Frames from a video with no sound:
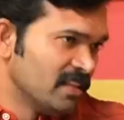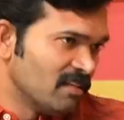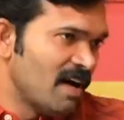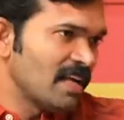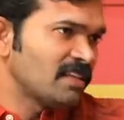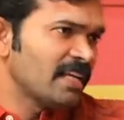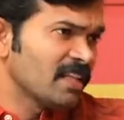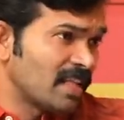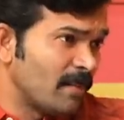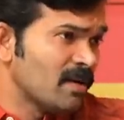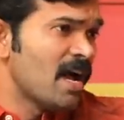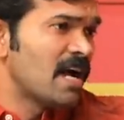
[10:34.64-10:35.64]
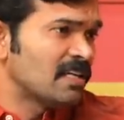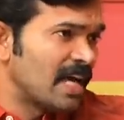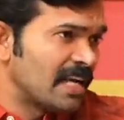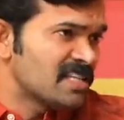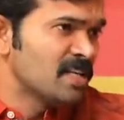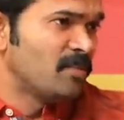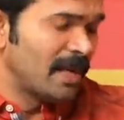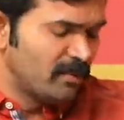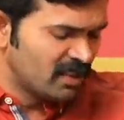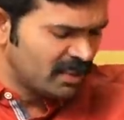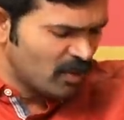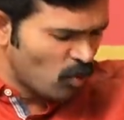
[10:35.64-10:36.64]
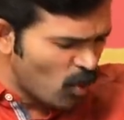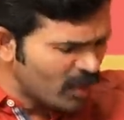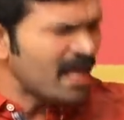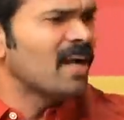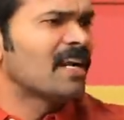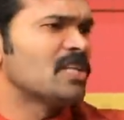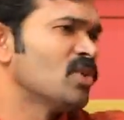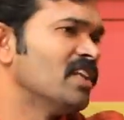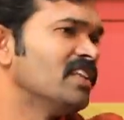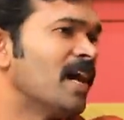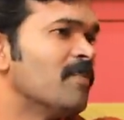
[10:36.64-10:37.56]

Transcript: இந்த வார்த்தையை தமிழ்நாட்டு அரசில் பயன்படுத்திய ஒரே ஆள் ராஜீவ்காந்தி